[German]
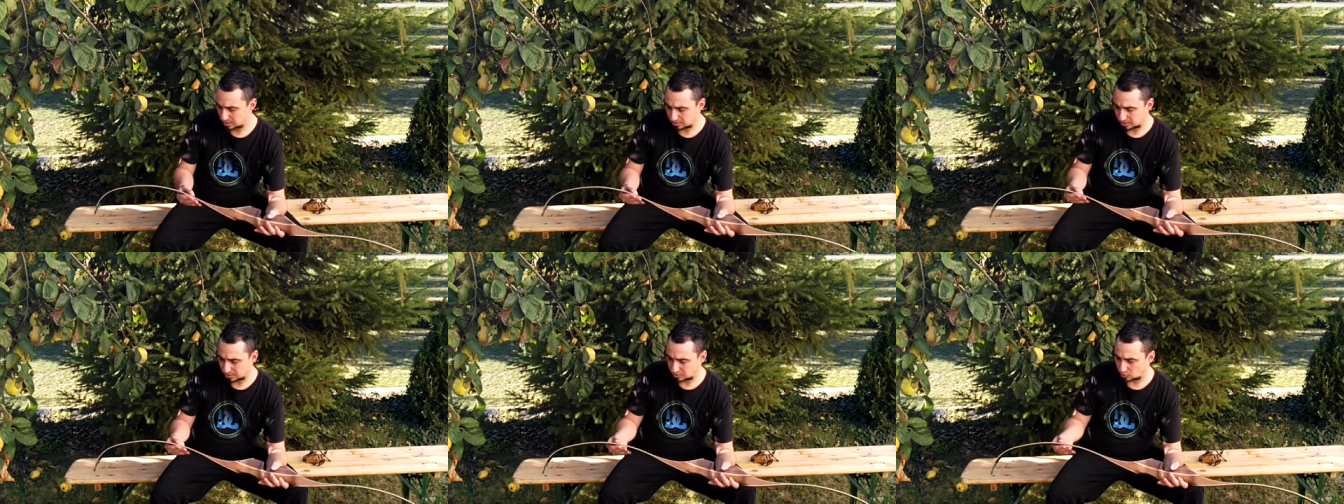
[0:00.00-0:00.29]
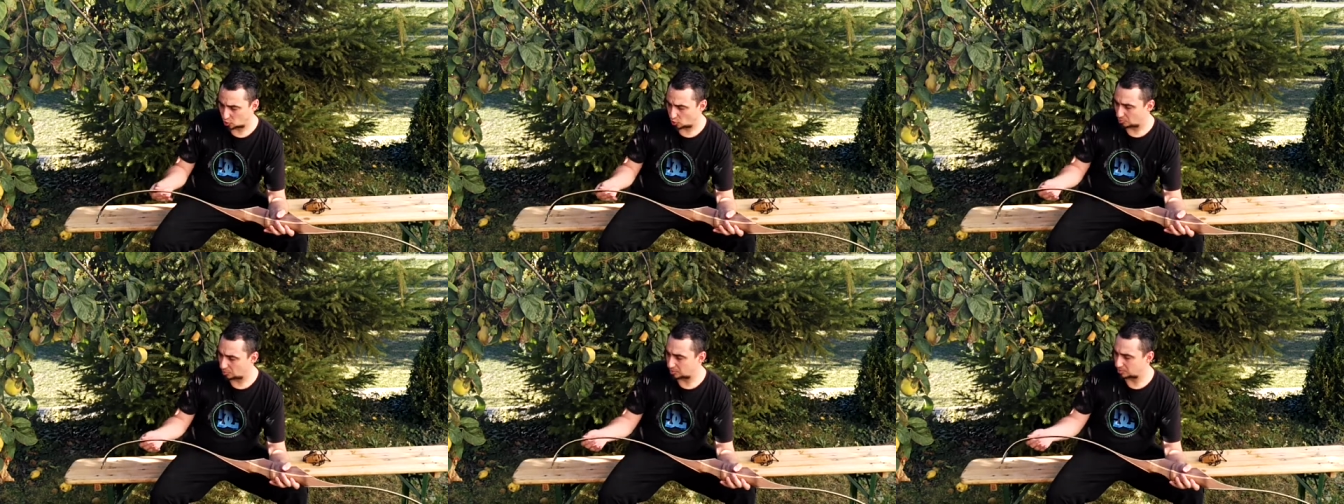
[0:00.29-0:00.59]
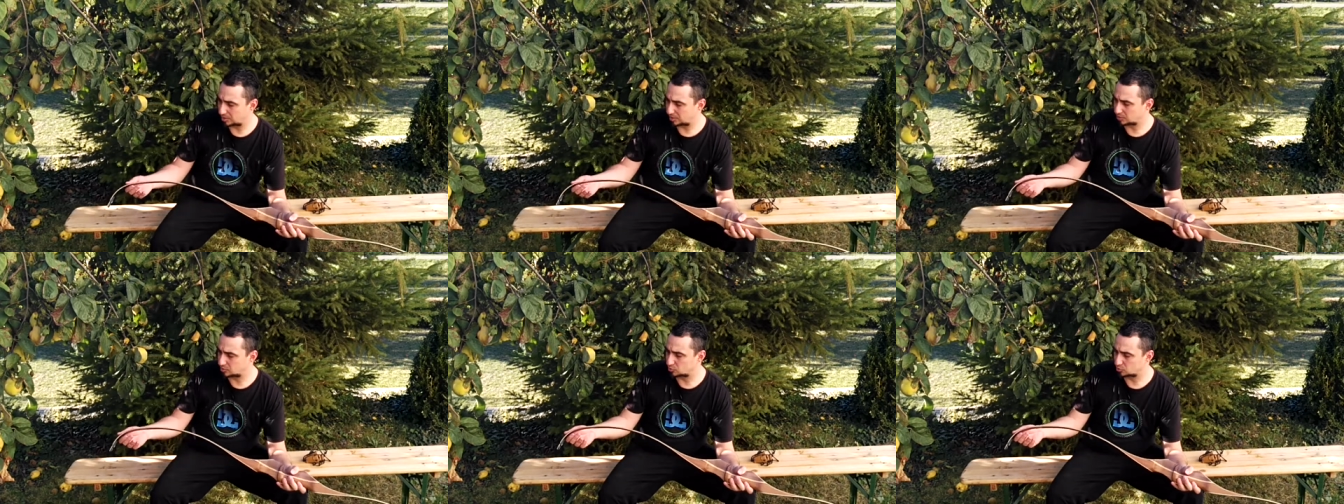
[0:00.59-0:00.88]
Dann kommen wir
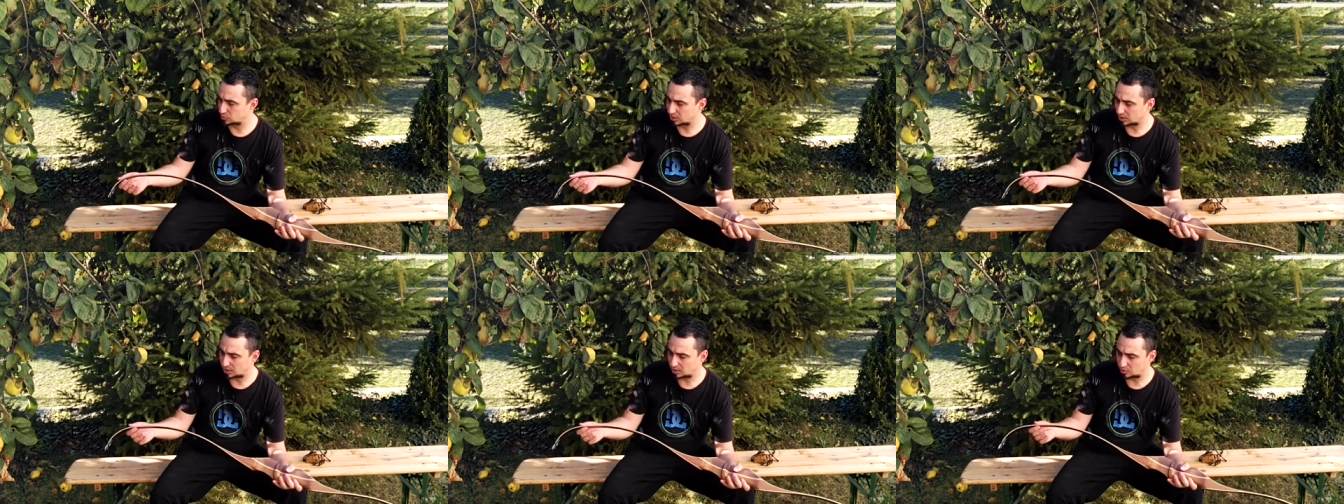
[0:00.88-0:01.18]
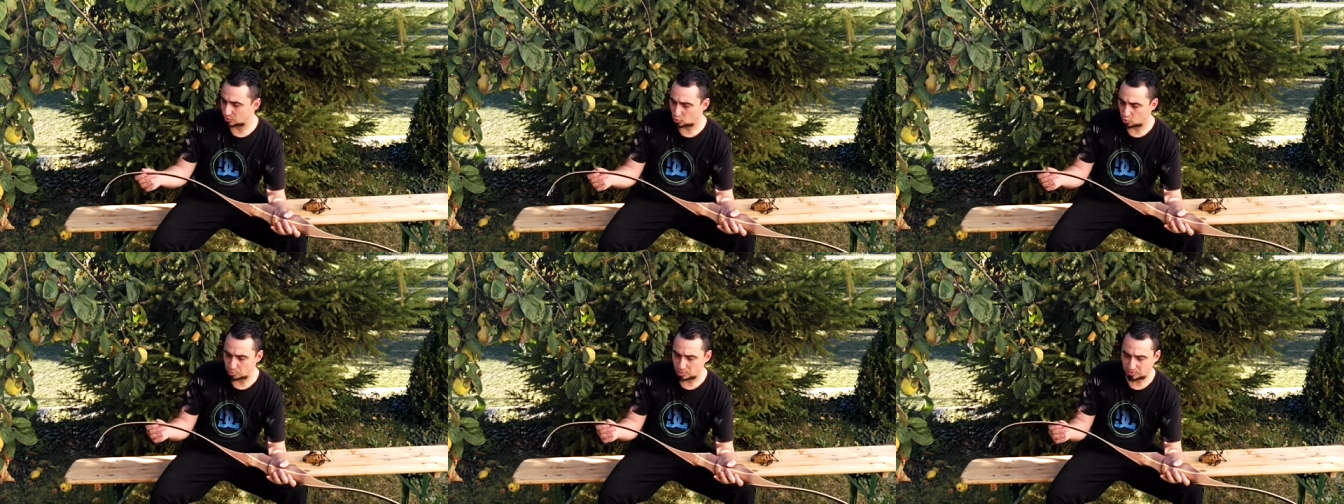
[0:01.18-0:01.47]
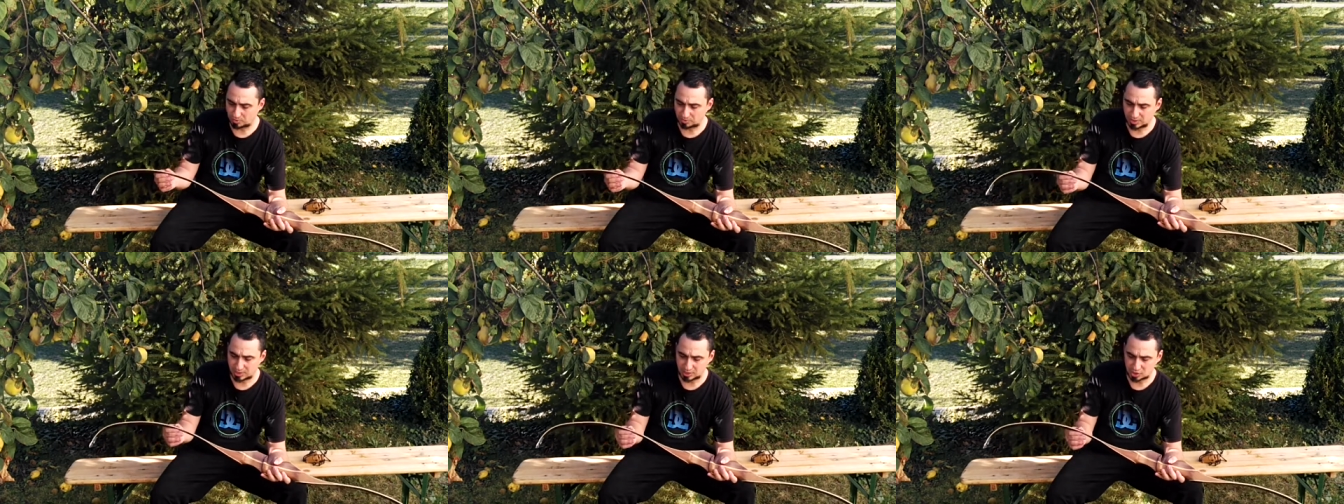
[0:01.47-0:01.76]
mal zu der
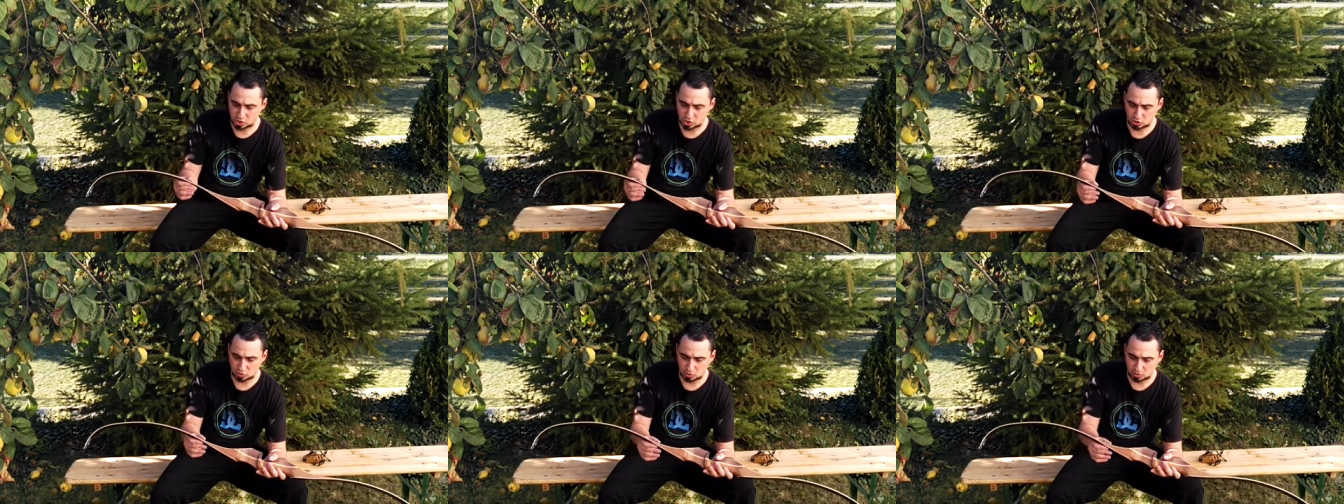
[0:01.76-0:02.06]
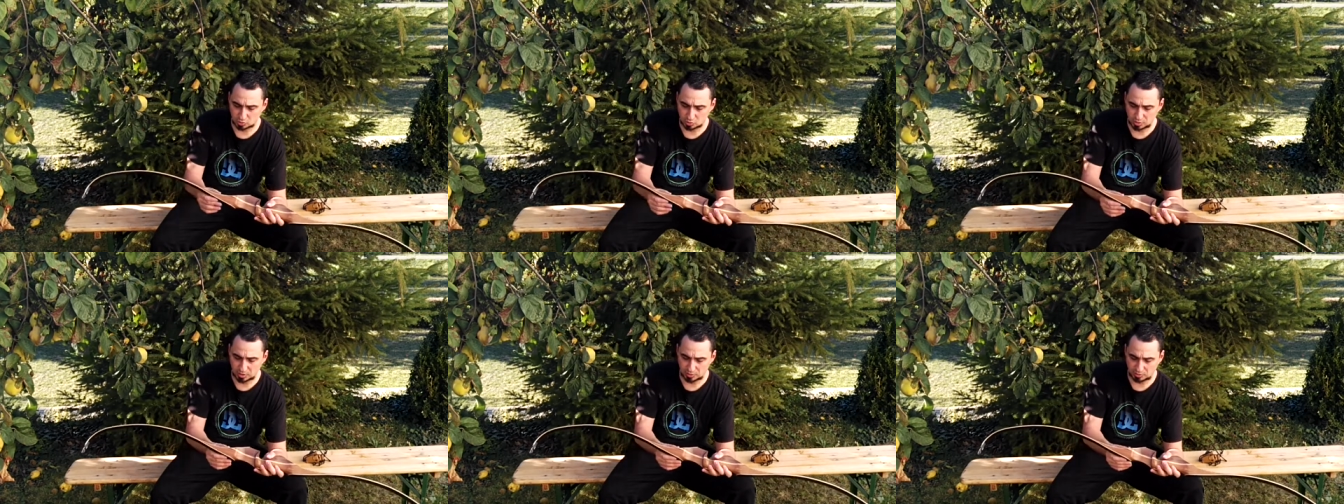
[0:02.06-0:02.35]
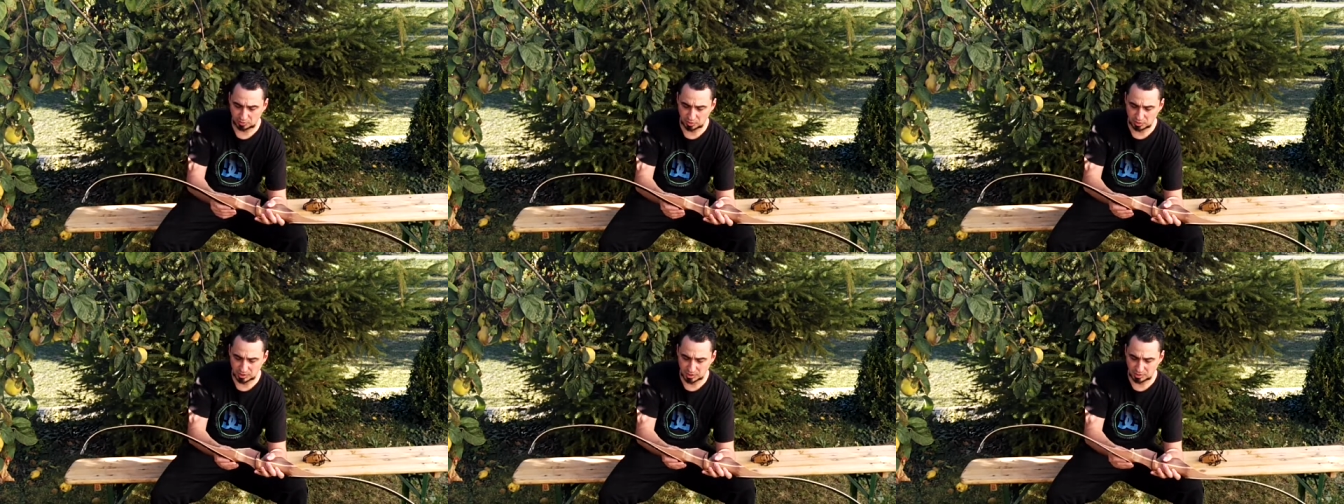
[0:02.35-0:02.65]
Oberflächenstruktur
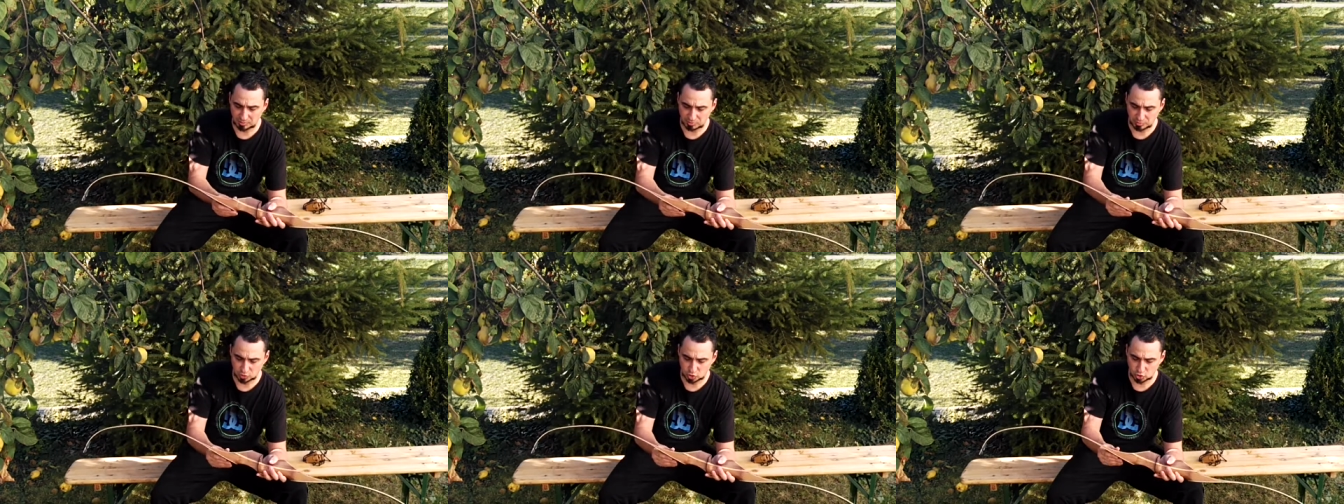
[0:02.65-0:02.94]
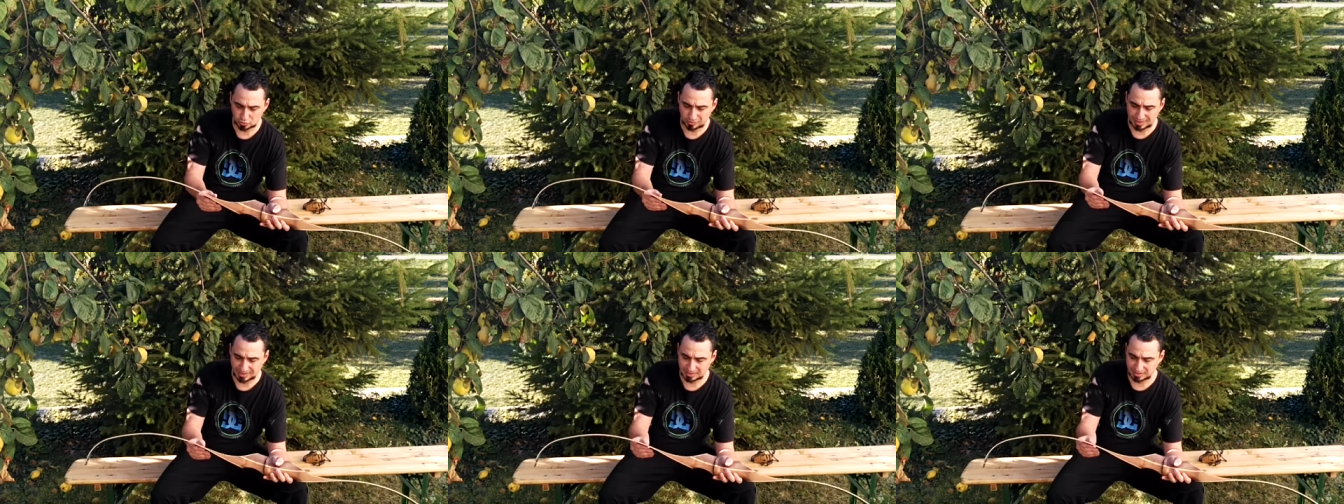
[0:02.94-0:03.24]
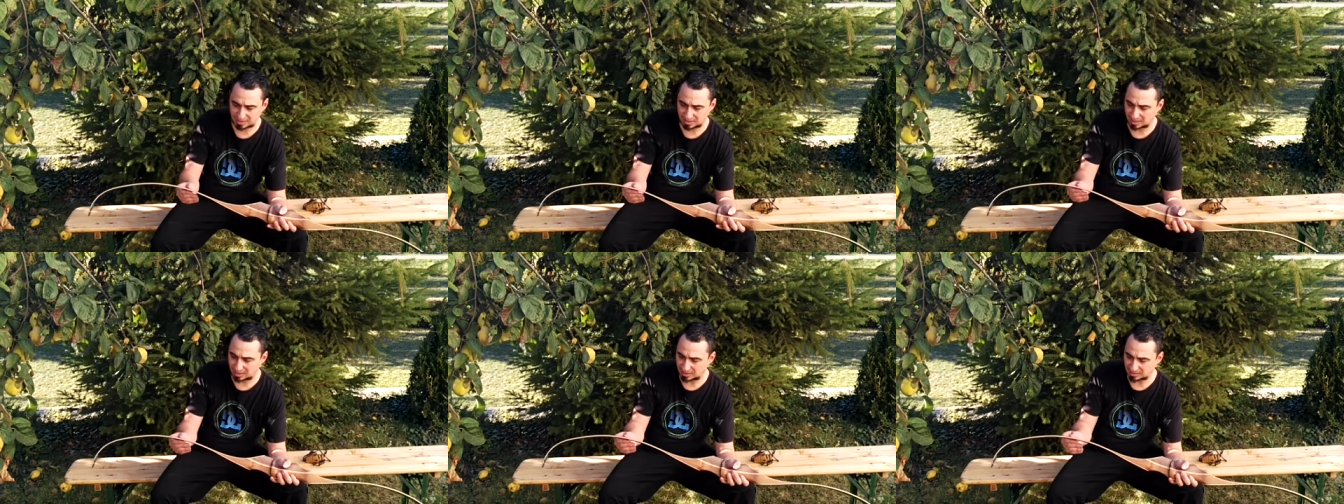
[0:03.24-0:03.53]
von dem
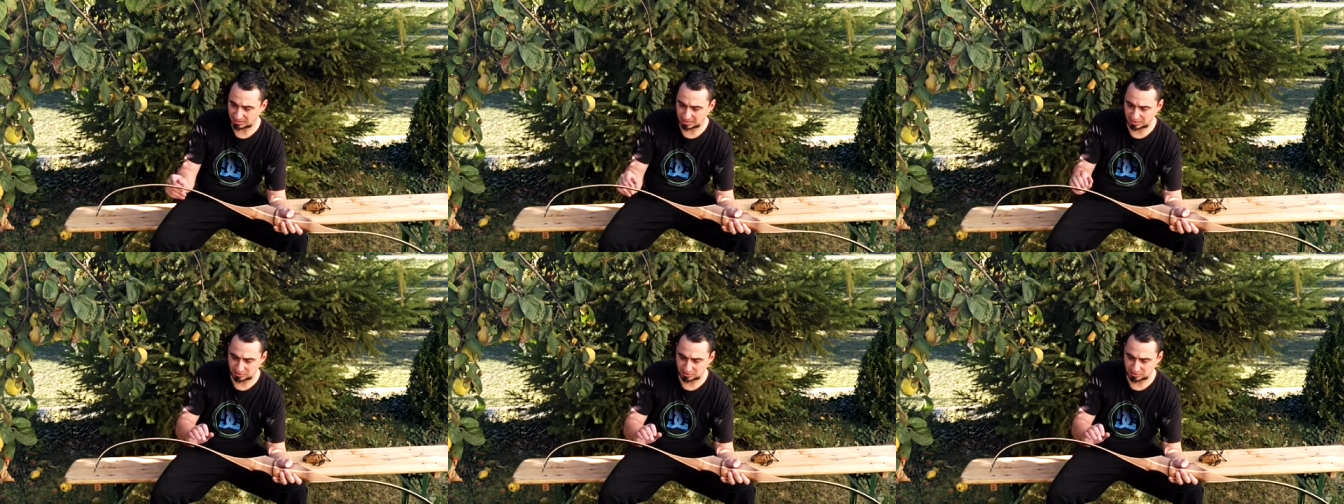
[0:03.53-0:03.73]
Schwarzglas.